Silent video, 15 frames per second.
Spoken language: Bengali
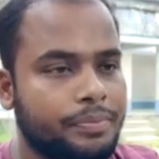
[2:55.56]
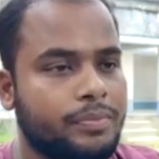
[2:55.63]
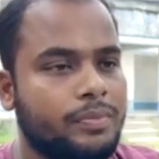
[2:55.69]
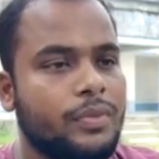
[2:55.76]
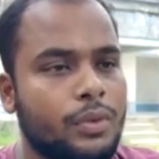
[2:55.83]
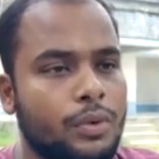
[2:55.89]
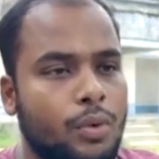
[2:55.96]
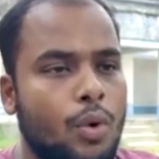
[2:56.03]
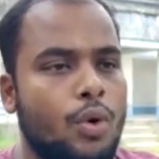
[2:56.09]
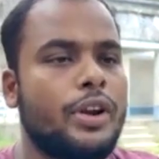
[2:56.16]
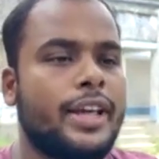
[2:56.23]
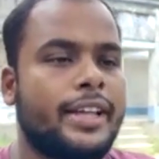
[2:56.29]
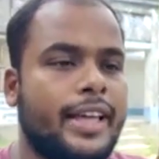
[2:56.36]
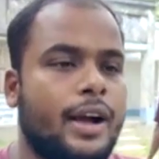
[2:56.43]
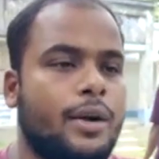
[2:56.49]
কোন নেতা
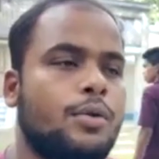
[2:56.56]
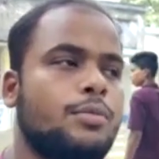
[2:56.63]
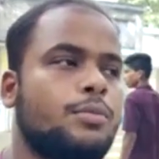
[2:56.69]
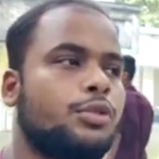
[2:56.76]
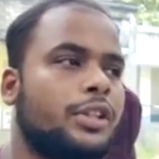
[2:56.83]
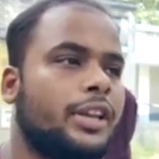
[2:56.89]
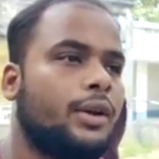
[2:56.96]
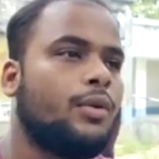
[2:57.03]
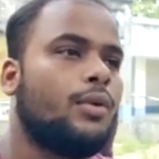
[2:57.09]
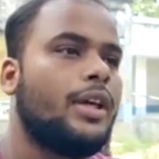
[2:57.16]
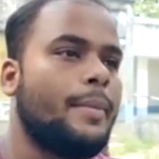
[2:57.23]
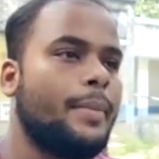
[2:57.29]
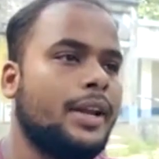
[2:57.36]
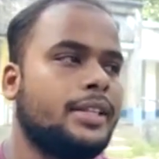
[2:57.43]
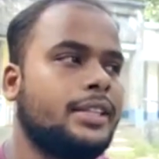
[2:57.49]
কোন মন্ত্রী কোন এমএলএ
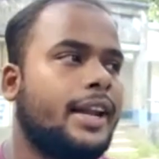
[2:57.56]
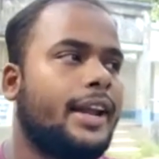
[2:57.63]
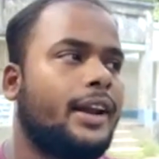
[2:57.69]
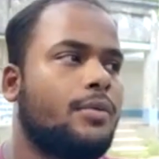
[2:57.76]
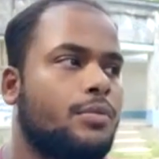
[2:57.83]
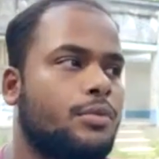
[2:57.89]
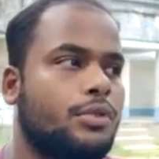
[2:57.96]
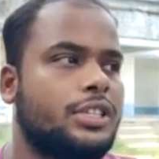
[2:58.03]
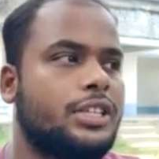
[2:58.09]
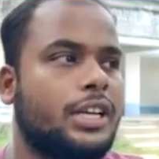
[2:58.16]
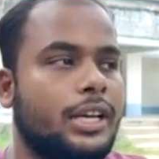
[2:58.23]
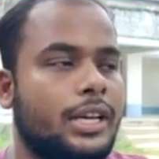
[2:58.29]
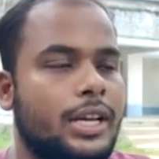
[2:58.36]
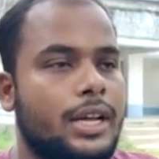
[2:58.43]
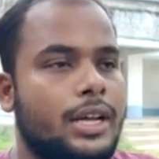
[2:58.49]
তারা এরকম করছে
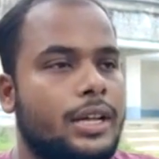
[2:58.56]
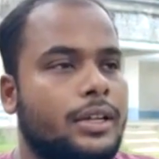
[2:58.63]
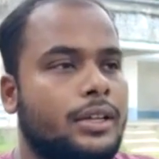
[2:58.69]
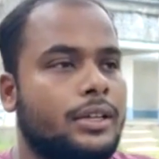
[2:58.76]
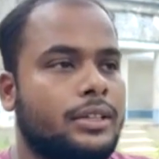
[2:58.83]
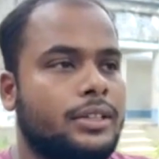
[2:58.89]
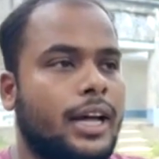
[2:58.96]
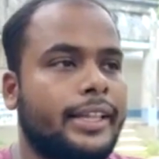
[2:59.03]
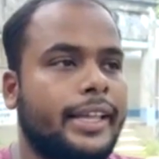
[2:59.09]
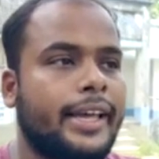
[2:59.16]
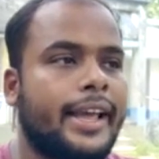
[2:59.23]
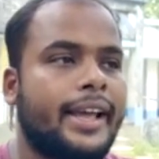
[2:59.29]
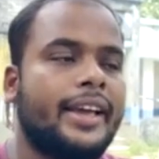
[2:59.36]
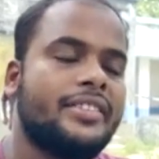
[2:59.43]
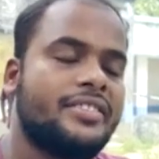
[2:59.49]
তাদের
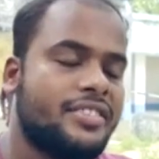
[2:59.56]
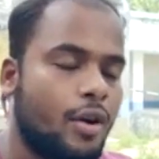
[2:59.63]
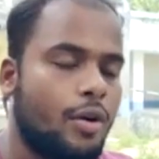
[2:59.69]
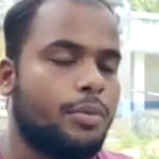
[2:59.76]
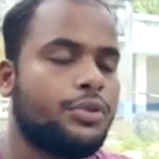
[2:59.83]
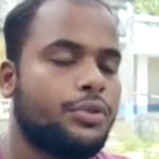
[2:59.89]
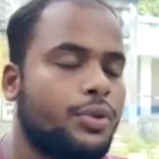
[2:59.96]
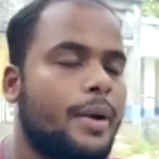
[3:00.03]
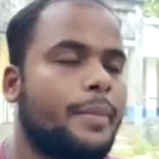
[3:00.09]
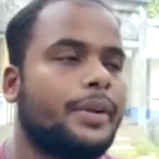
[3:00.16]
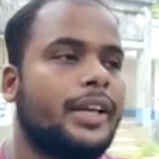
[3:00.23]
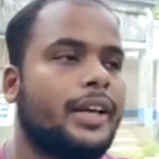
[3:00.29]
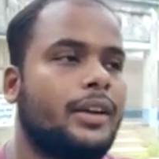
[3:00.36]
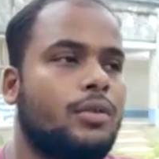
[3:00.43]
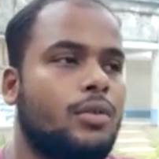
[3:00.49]
এগেনস্টে অবশ্যই আমাদের
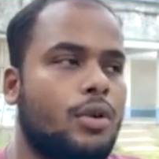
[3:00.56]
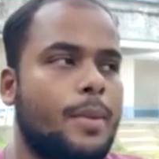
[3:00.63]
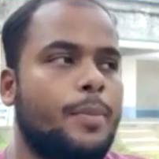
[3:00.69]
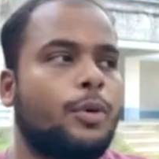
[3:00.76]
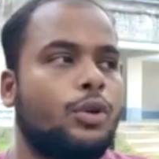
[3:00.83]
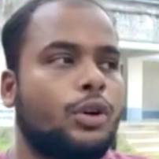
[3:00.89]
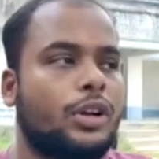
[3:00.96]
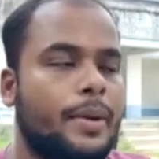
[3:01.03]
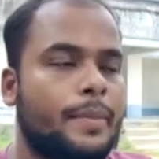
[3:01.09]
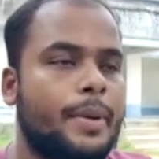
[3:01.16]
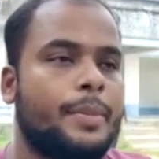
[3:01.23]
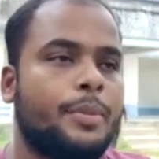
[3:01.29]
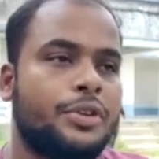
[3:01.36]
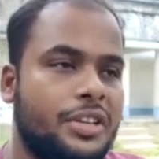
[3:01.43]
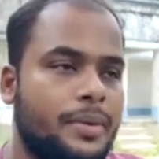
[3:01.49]
কড়া পদক্ষেপ নেবে
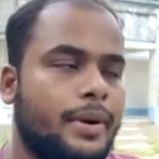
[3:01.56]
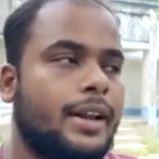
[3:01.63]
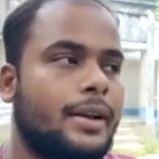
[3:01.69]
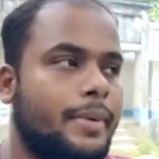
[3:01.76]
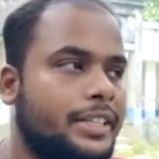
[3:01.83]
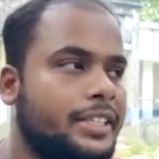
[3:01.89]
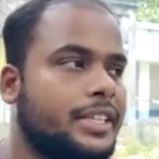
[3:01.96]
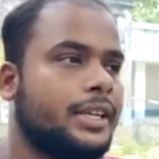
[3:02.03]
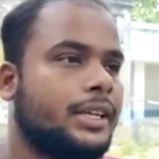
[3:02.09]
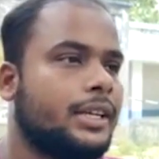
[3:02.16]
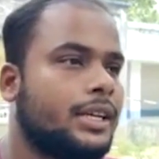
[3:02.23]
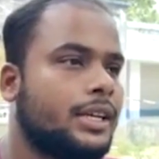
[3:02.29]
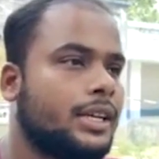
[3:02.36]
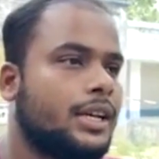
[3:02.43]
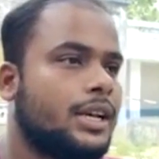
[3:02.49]
পশ্চিমবাংলার বাসি
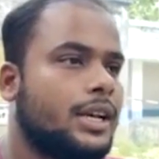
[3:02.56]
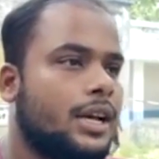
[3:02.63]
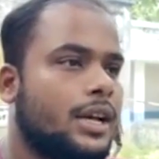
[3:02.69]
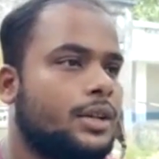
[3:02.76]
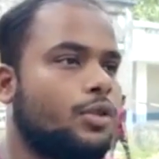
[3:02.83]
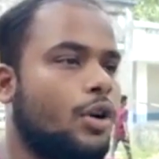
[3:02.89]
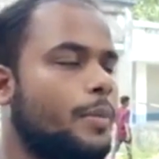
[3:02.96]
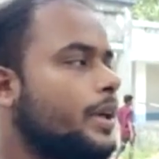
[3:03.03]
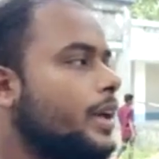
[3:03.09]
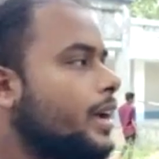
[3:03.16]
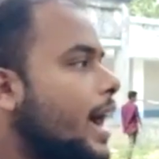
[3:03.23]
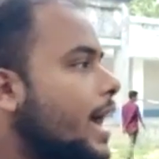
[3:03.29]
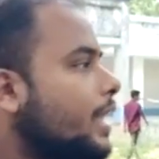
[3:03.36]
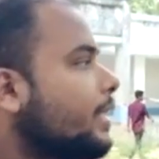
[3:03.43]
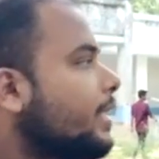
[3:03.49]
তবে কালকের
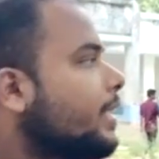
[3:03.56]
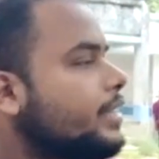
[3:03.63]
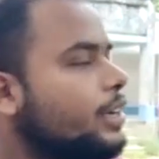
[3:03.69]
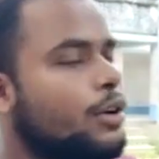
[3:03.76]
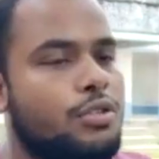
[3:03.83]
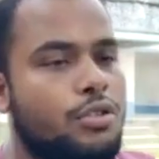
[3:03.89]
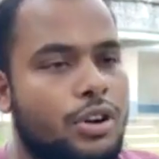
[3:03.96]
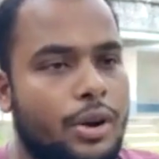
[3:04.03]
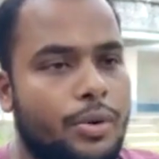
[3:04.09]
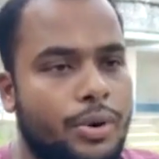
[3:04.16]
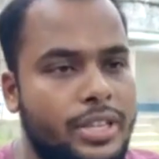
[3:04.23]
যে ঘটনাটা হয়েছে